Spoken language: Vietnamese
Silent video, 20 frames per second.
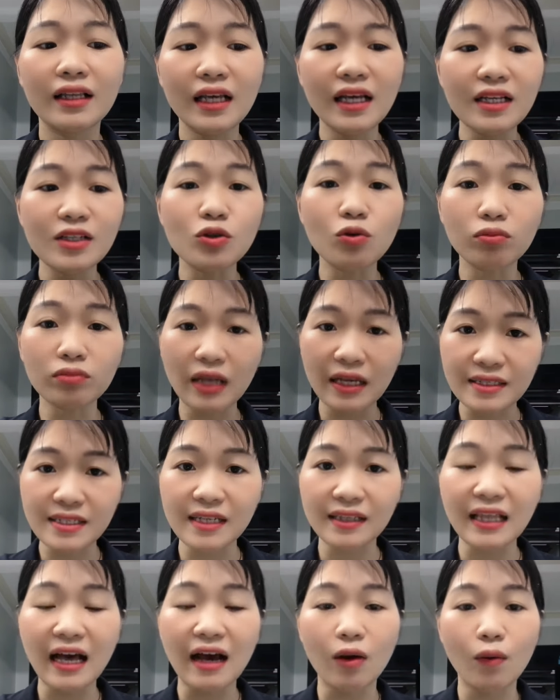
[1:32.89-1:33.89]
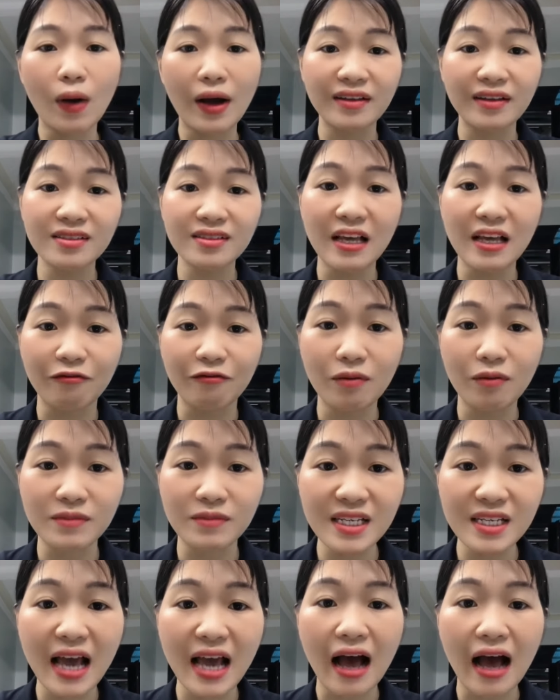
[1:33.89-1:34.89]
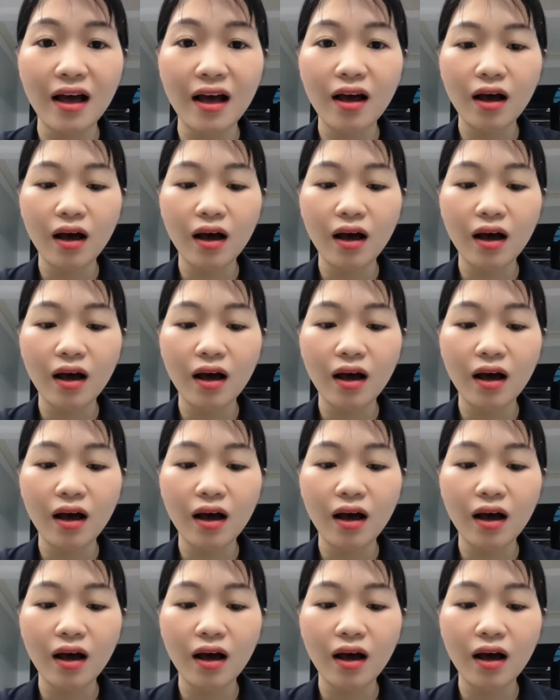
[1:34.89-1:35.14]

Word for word: thì chúng ta sẽ tặng quà những sản phẩm gì ạ?